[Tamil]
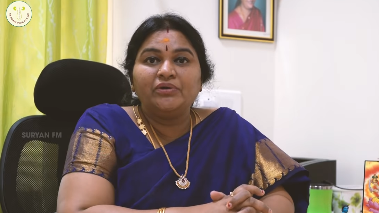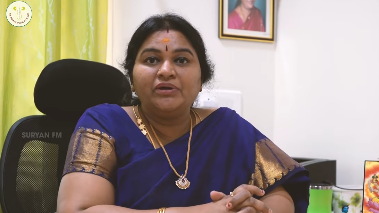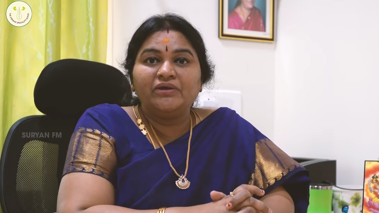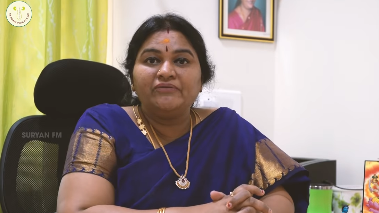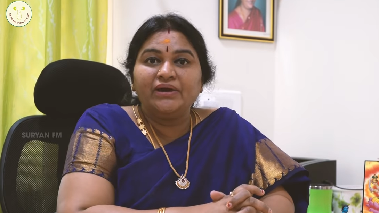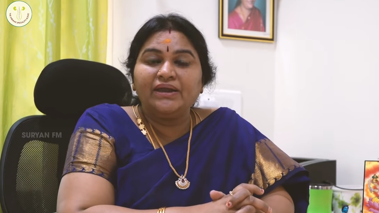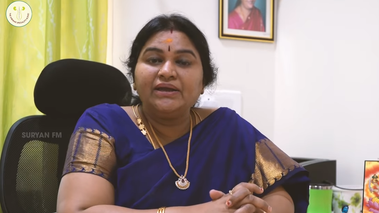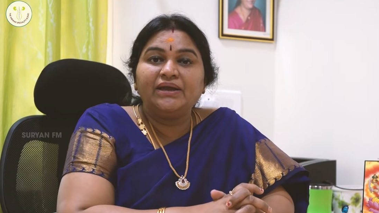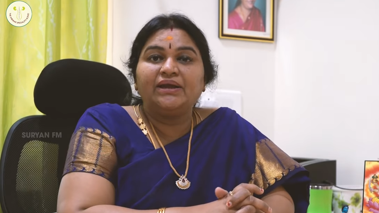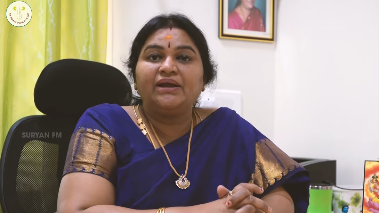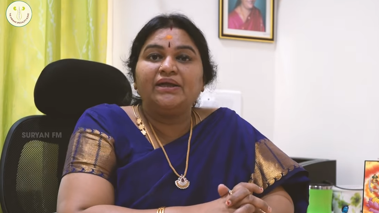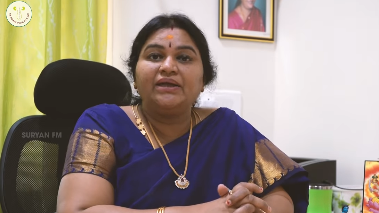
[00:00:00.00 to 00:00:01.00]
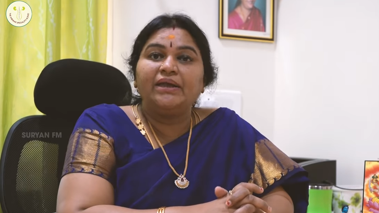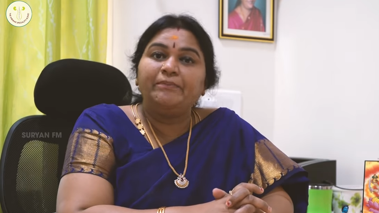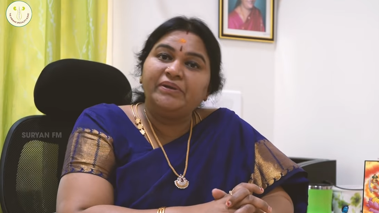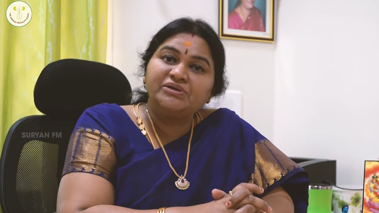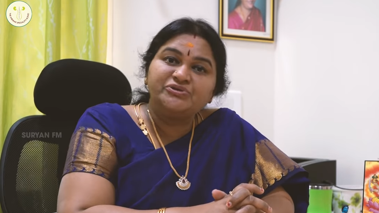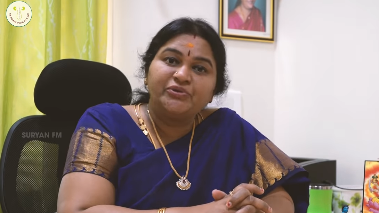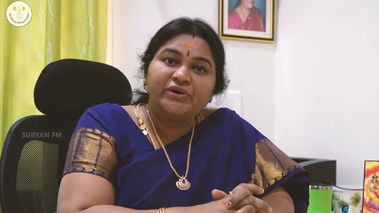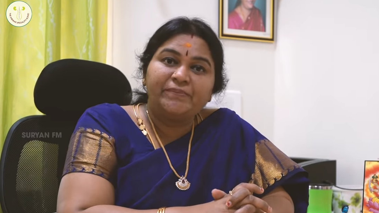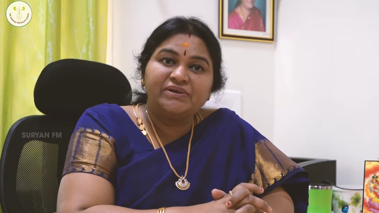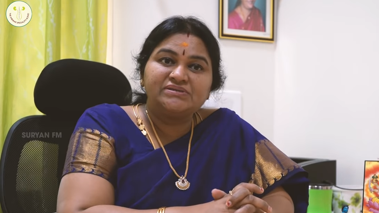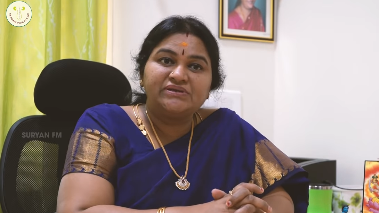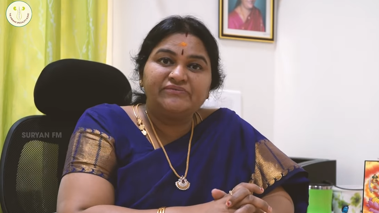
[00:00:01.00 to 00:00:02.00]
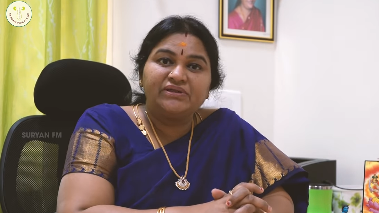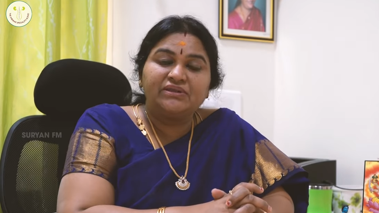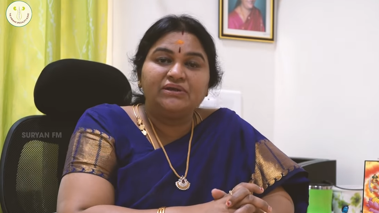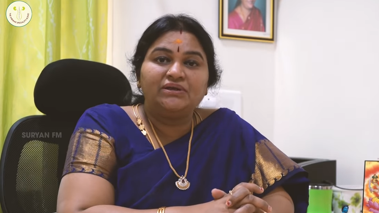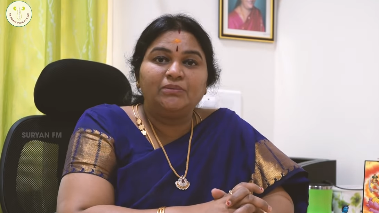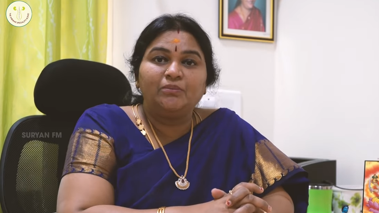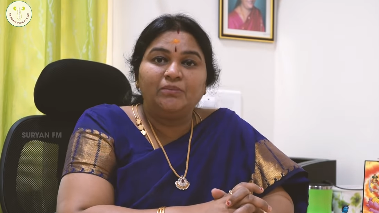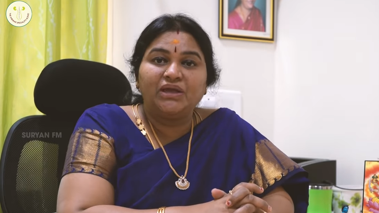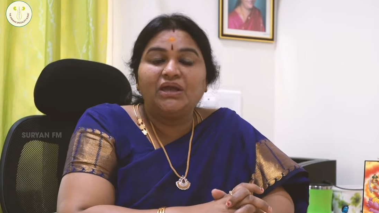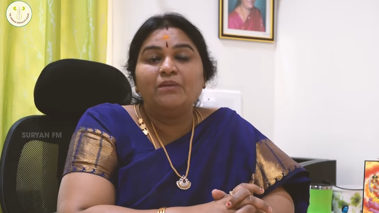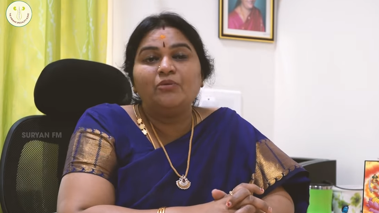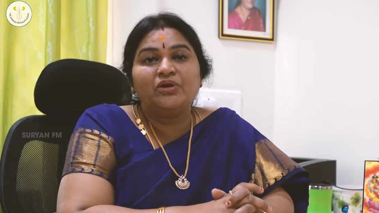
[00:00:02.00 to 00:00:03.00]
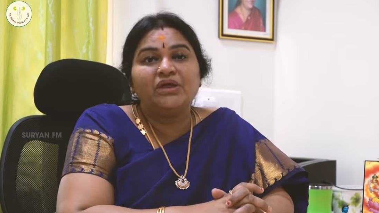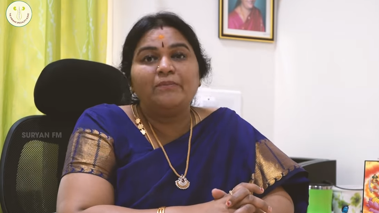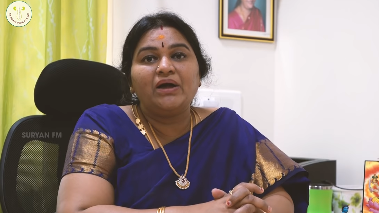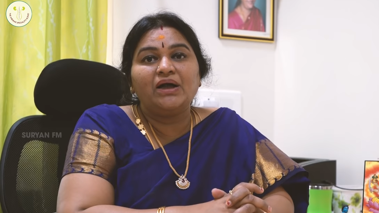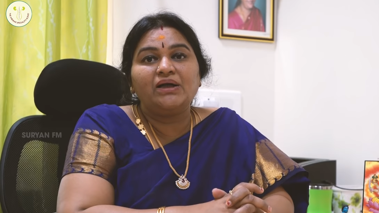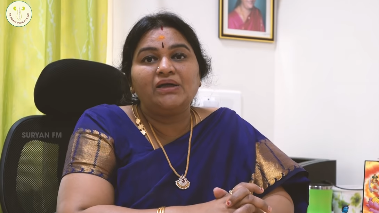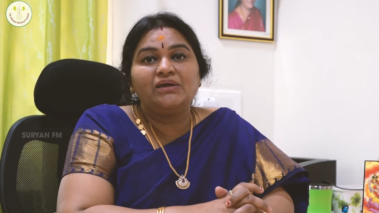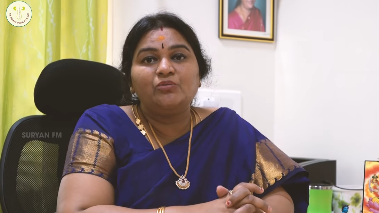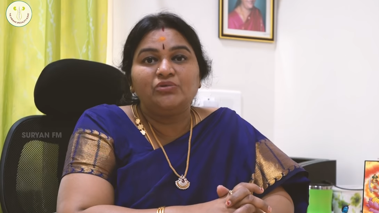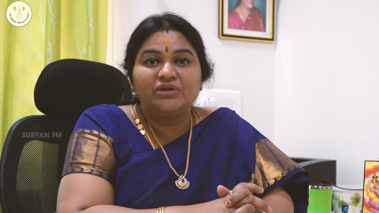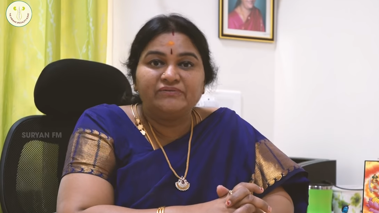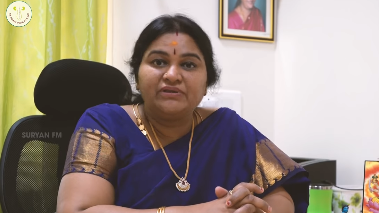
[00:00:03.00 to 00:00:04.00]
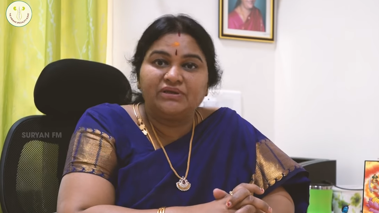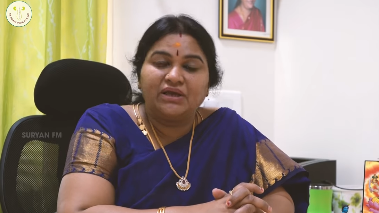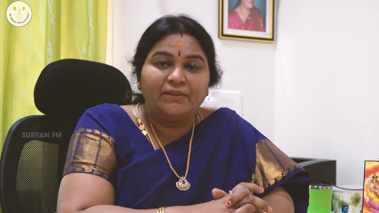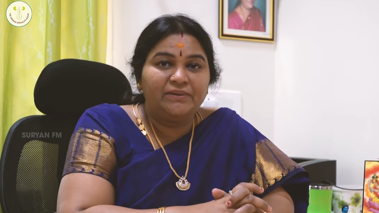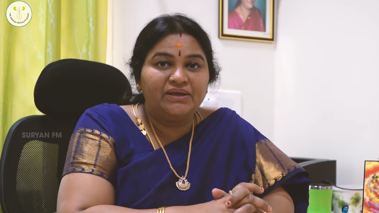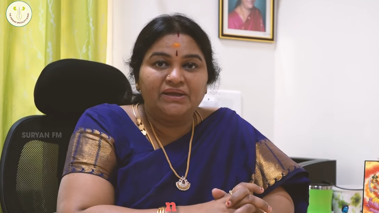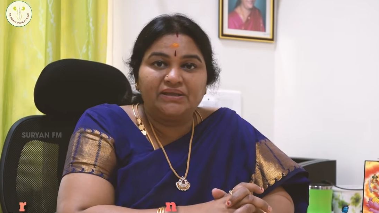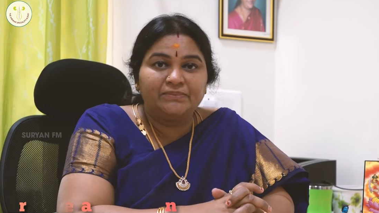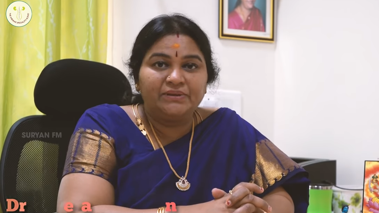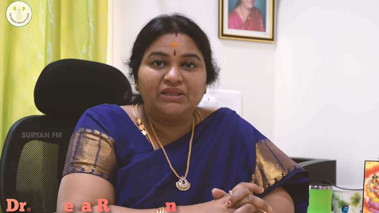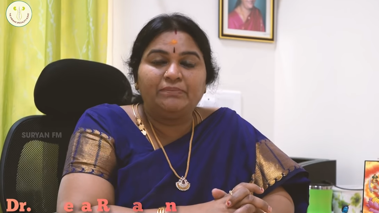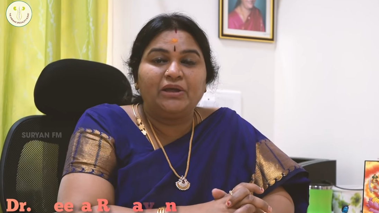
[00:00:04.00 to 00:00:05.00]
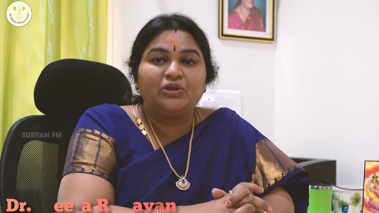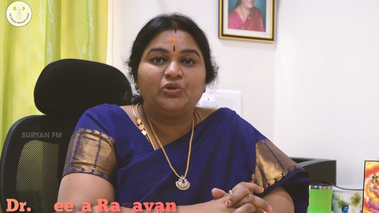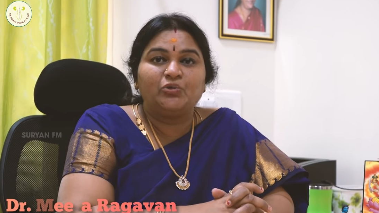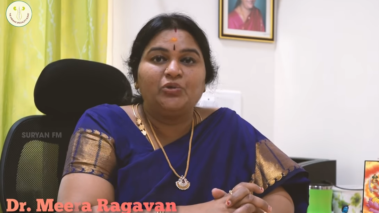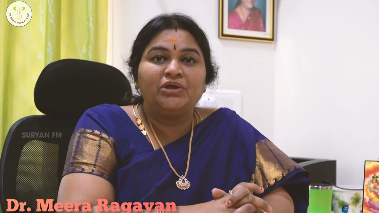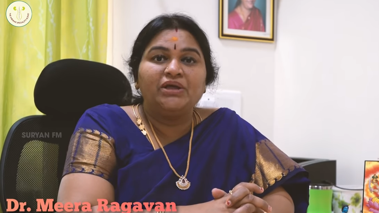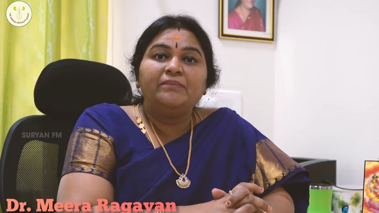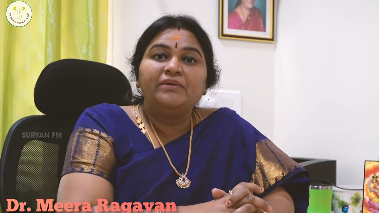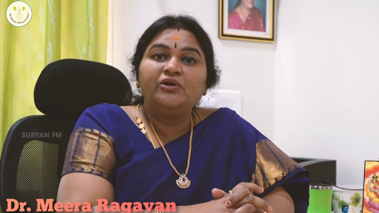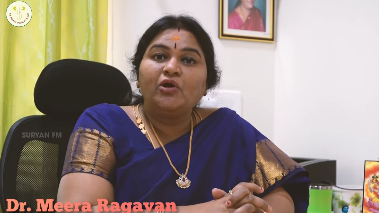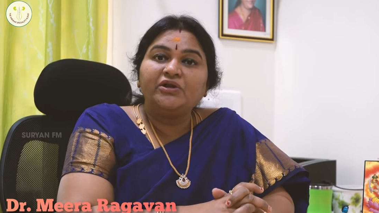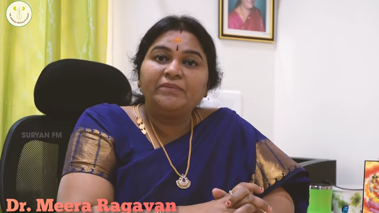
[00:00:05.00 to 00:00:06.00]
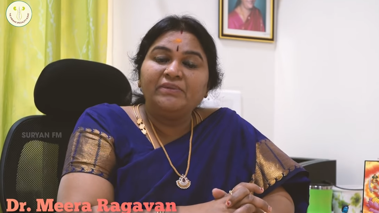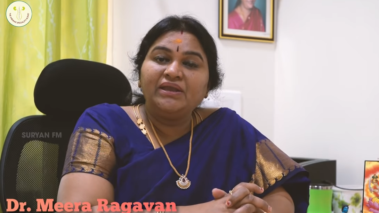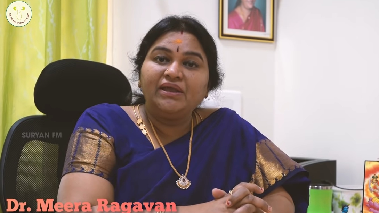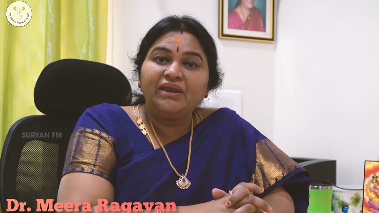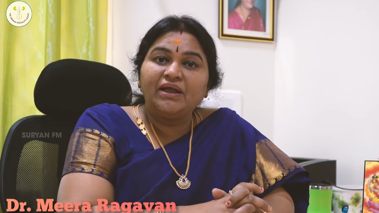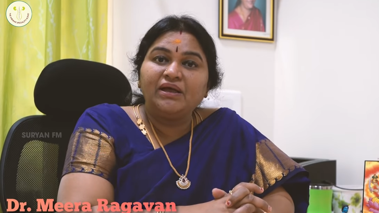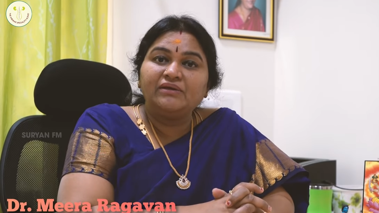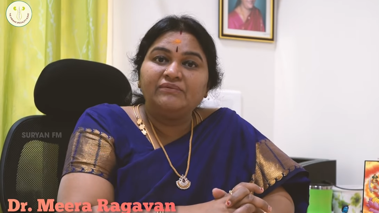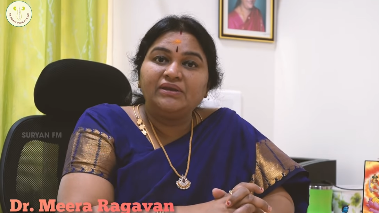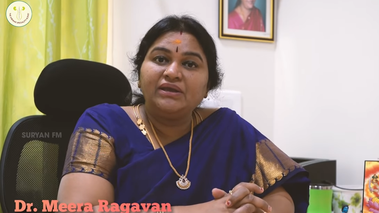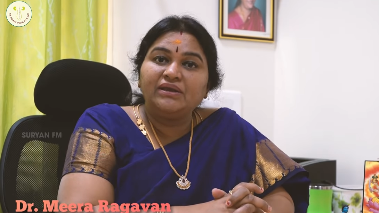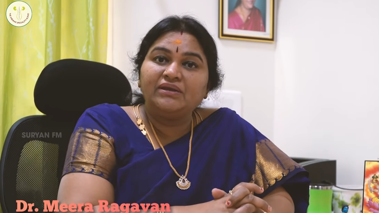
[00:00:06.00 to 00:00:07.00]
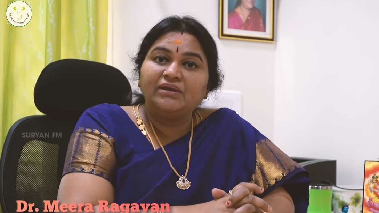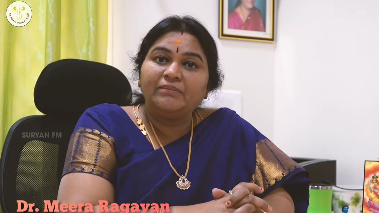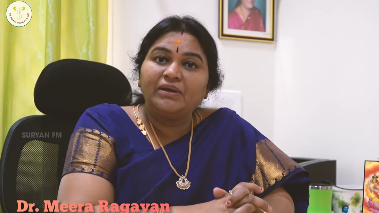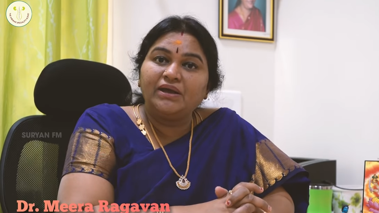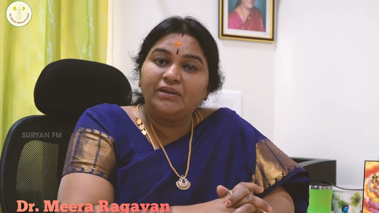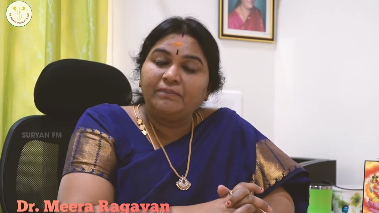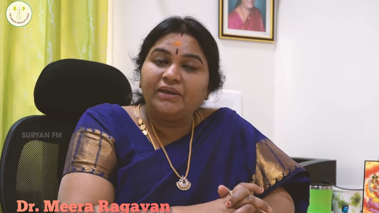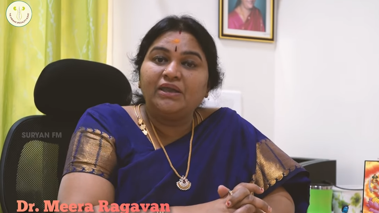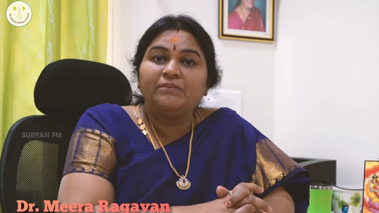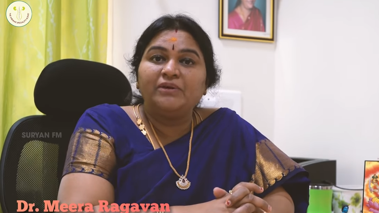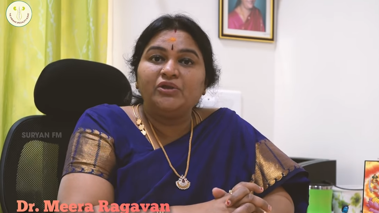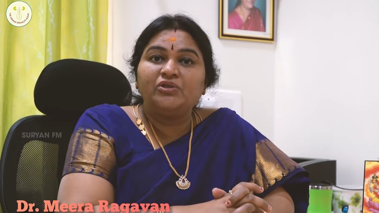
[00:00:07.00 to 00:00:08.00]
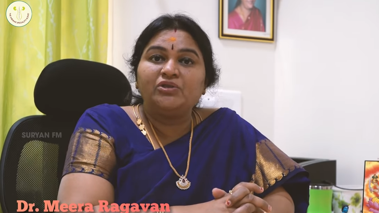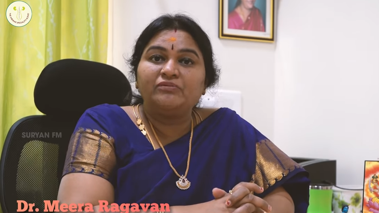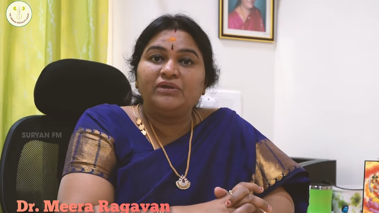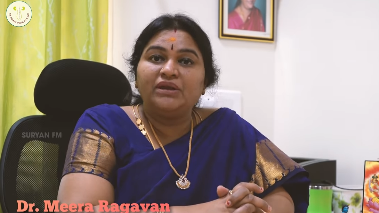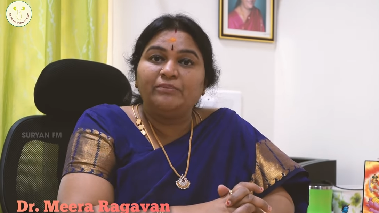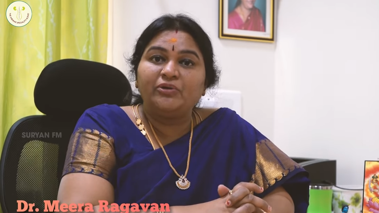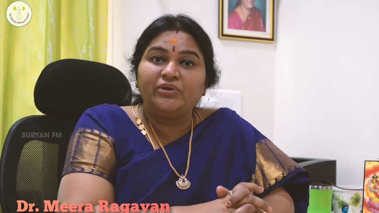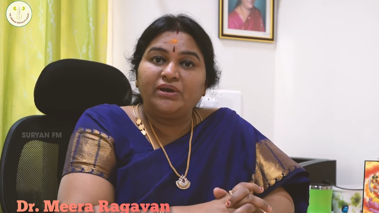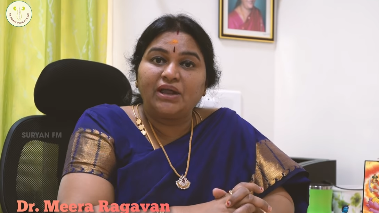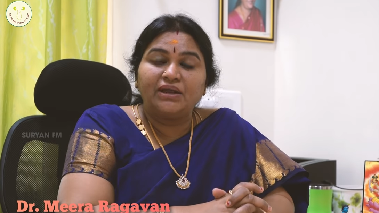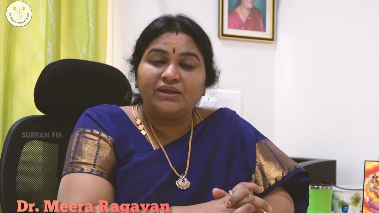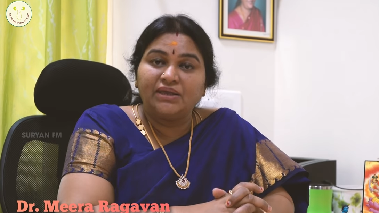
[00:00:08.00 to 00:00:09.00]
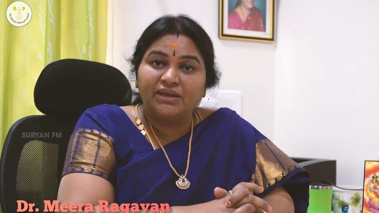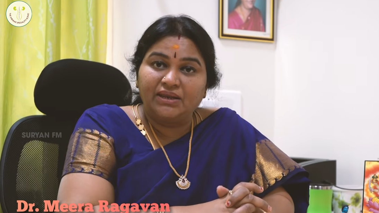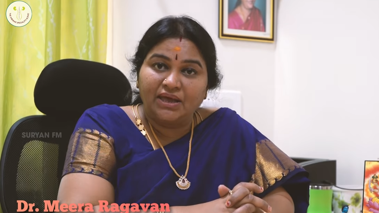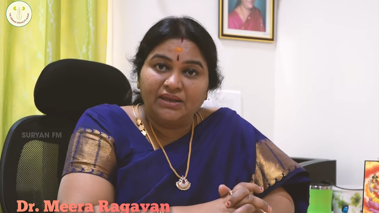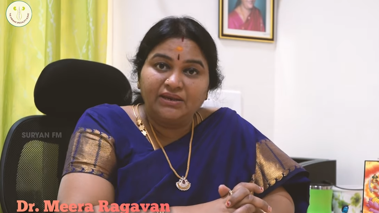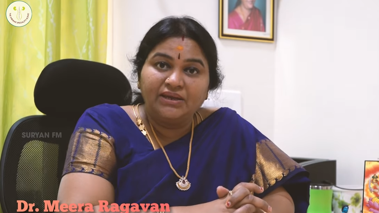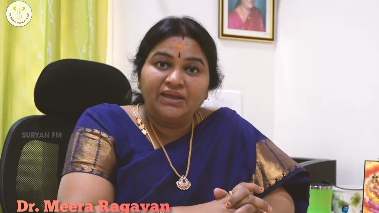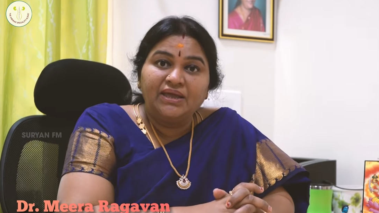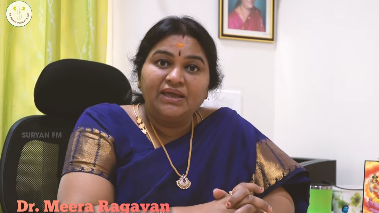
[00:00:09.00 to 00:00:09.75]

கொடுக்கிற விளக்கெண்ணெய் எப்படி சுகப்பிரசவத்துக்கு மிக முக்கியமாக உதவுது அப்படிங்கிறத பத்தி பார்த்தோம் நம்ம டாக்டர் மீரா ராகவன் என்ற மகப்பேறு மருத்துவ நிபுணர் ஆகிய நான்